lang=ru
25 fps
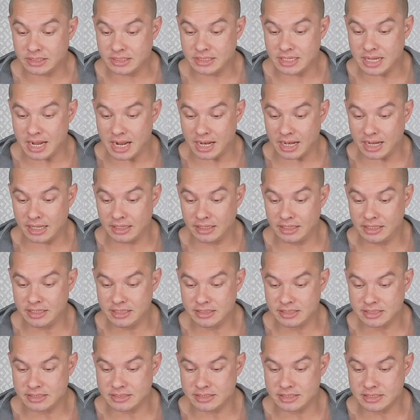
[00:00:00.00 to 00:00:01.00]
так,
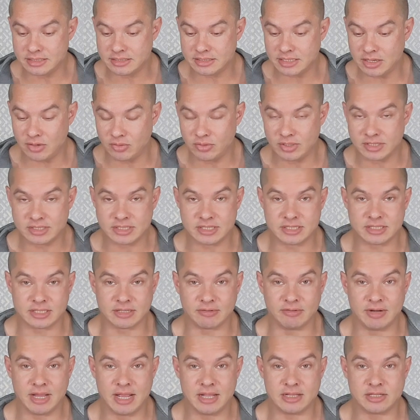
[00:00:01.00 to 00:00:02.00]
калорийность яйца у нас
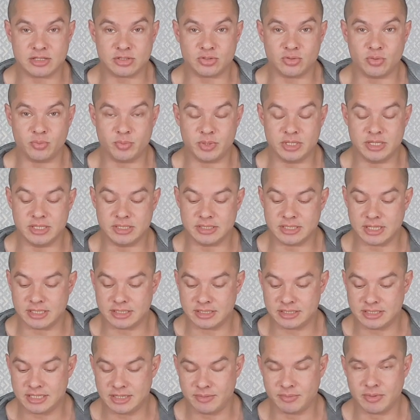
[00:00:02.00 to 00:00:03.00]
составляет
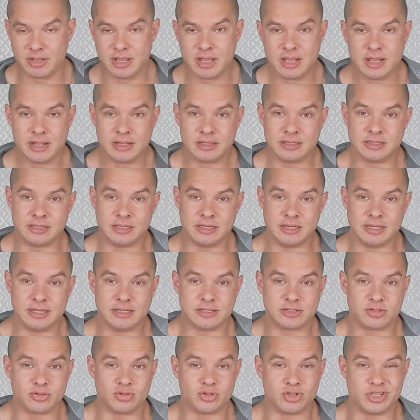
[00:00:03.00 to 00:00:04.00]
157-160
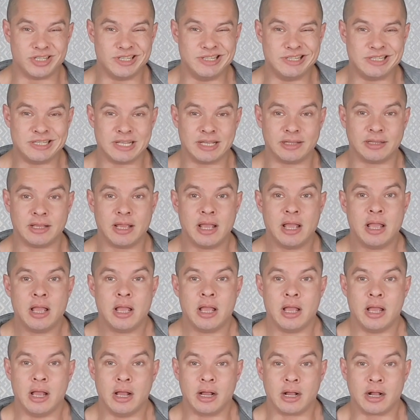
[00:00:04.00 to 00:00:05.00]
э,
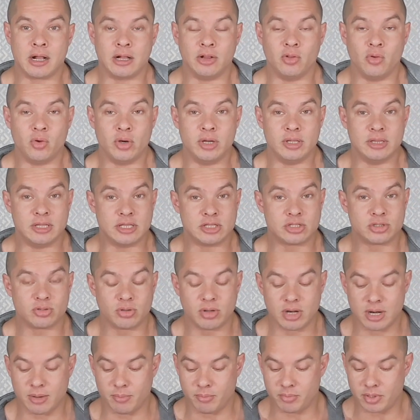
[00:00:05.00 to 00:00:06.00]
калорий на 100
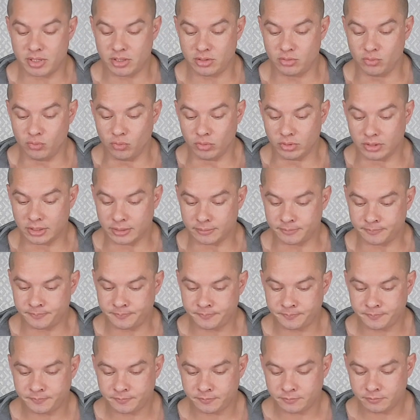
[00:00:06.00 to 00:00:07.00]
грамм продукта.
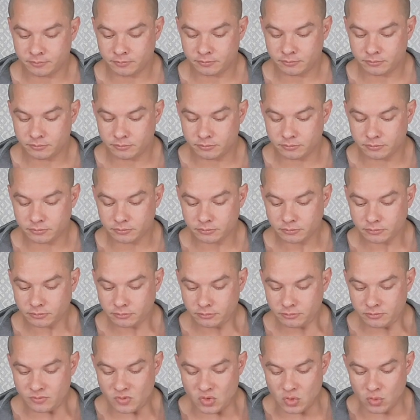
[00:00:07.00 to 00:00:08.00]

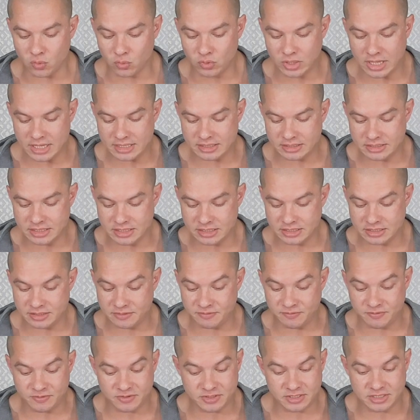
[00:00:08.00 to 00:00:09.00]
У нас
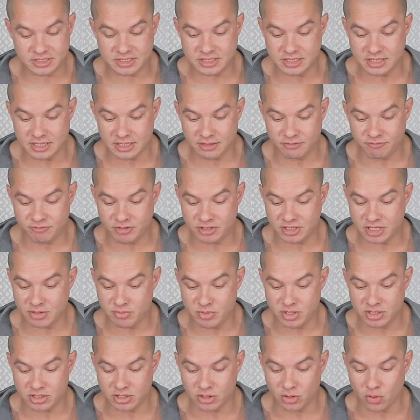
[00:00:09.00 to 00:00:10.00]
здесь все
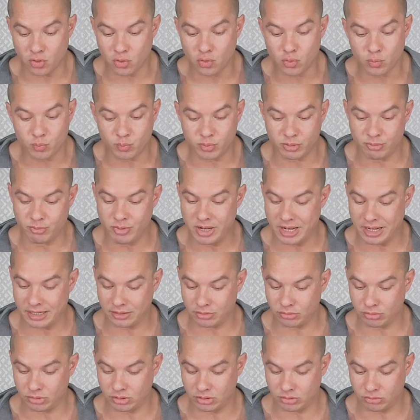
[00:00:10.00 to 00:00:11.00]
витамины группы В,
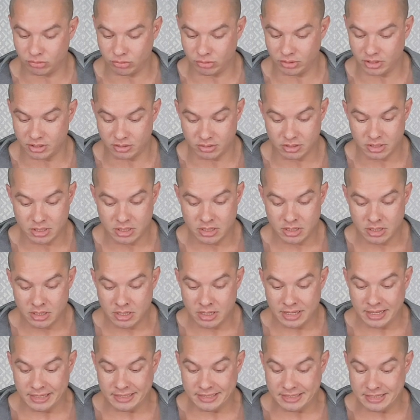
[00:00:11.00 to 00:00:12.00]
которые только
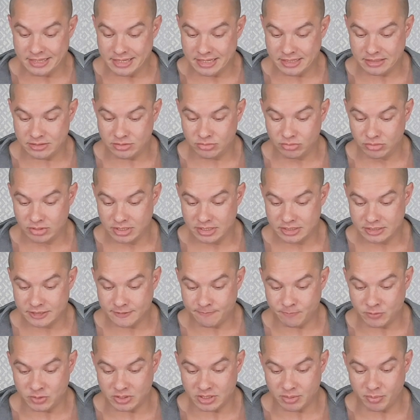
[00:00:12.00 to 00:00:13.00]
есть у нас.
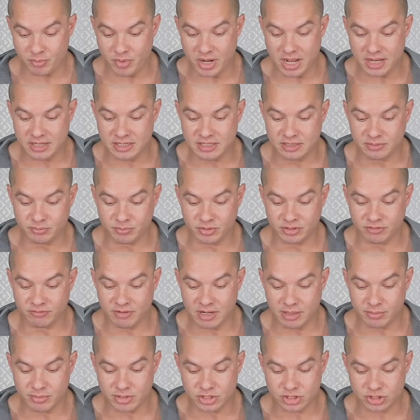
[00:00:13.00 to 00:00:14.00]
Это в 1 в
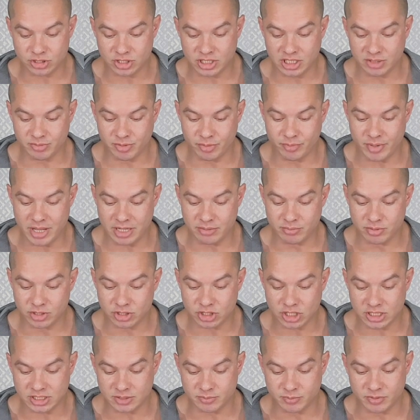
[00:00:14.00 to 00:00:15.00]
2 в 4 в 5 в
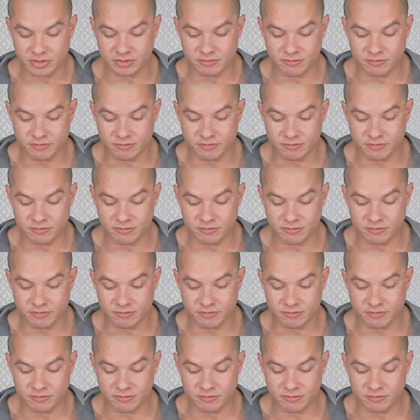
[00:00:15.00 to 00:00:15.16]
6